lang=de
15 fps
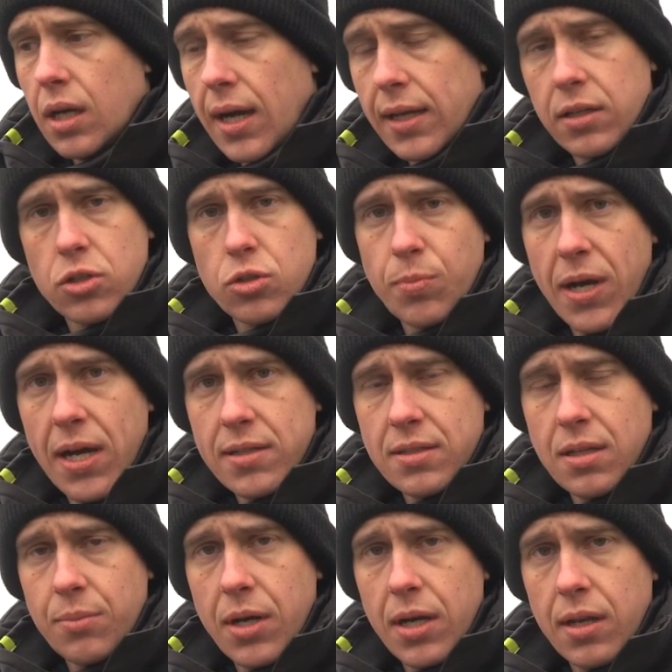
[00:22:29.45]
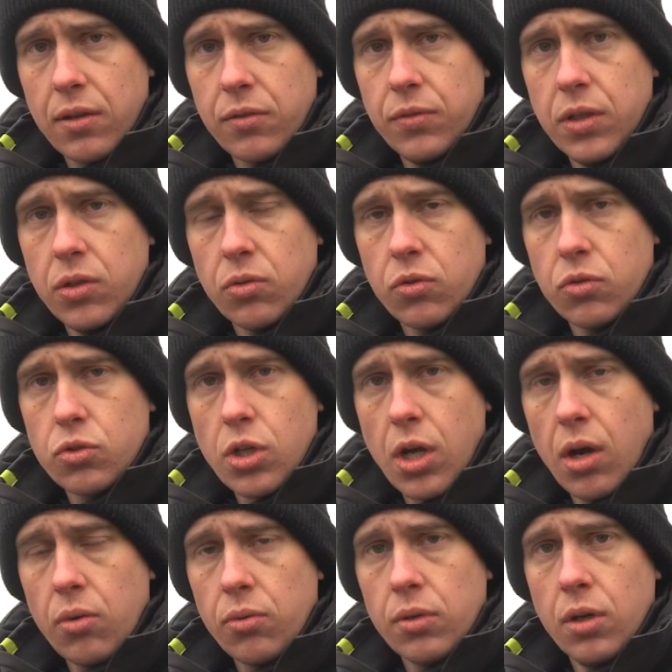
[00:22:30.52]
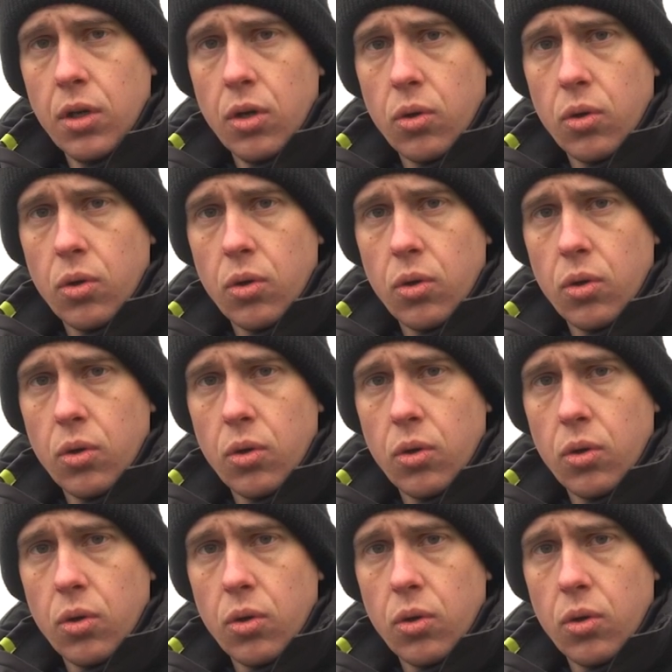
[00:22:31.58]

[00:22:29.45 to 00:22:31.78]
hattet Spaß dabei, das Video zu schauen